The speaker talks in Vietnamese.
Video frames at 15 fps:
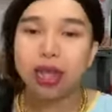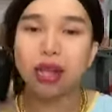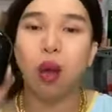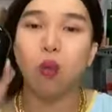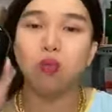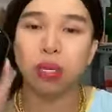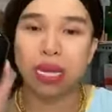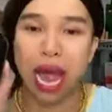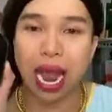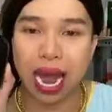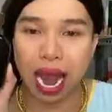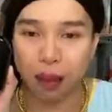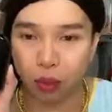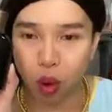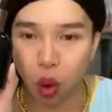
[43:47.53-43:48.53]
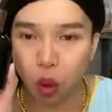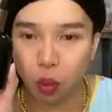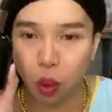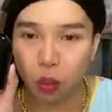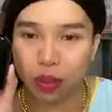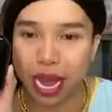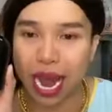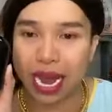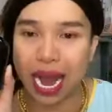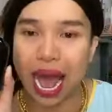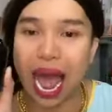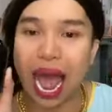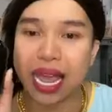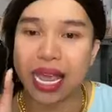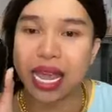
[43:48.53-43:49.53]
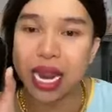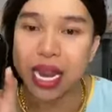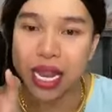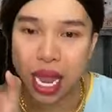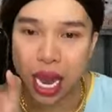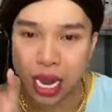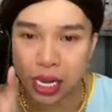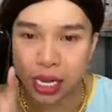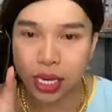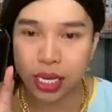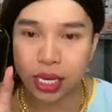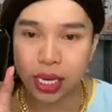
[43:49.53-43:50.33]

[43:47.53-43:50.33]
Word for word: Không sai lầm luôn Một chai này là 299